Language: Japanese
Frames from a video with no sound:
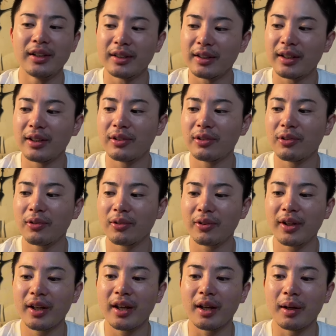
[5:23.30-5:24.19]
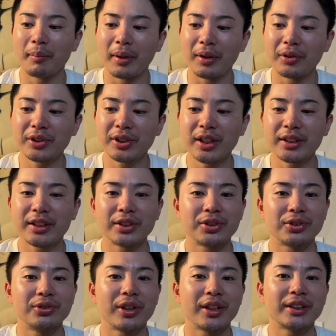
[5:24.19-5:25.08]
ていうところで、まあ、吉川選
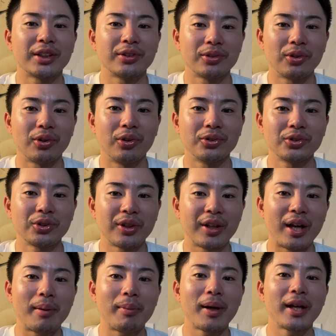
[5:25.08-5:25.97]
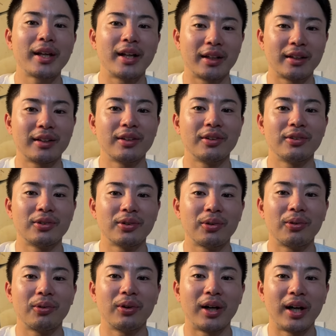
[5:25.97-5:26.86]
手抜けちゃうと、ちょっとやばいなっていう
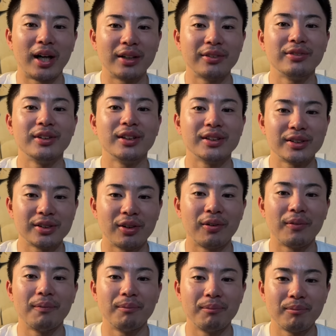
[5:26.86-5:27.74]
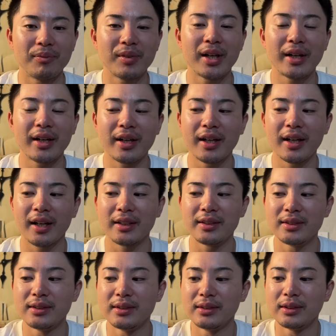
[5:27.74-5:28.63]
ところあるんですよ。うん。だか
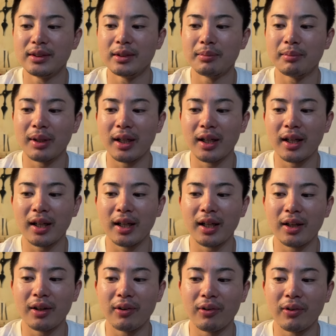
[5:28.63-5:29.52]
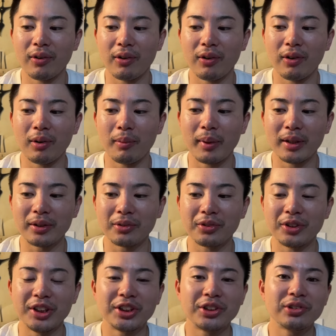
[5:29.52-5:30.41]
ら、まあ、あのー、まあ、そ
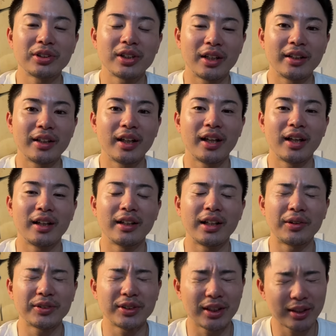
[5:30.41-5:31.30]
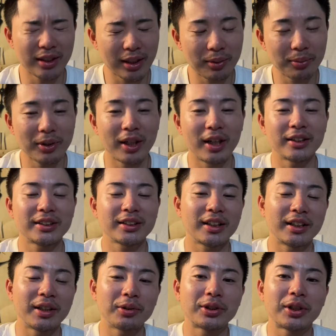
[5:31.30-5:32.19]
の2週間で、直樹さん頼むからしっ
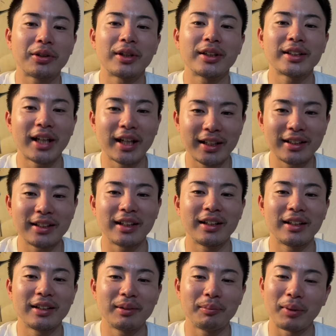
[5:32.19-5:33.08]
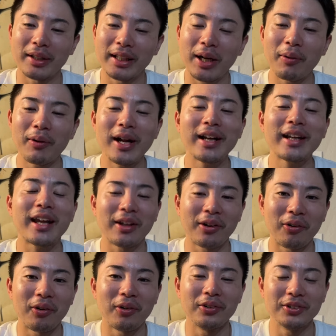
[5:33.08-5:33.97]
かり治してくださいって。まあ、治らんけ
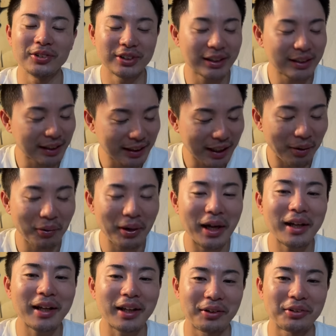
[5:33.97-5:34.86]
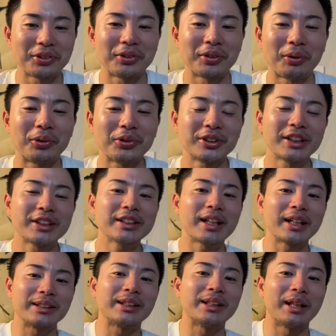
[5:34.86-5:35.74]
ど、絶対治らんけど、その骨折
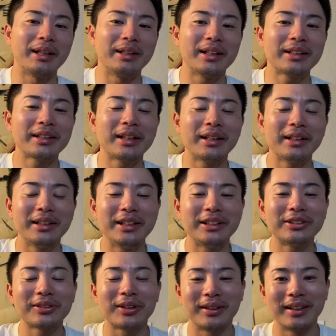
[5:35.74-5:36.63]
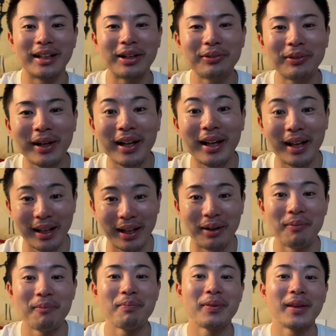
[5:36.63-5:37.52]
なんかしてて、絶対2週間になるわけないや
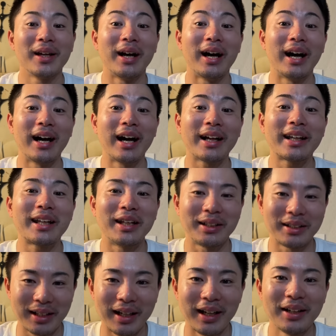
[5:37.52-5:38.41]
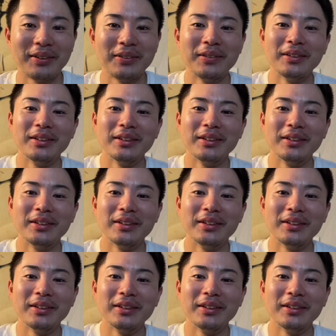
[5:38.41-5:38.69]
ん。はっきり言ってね。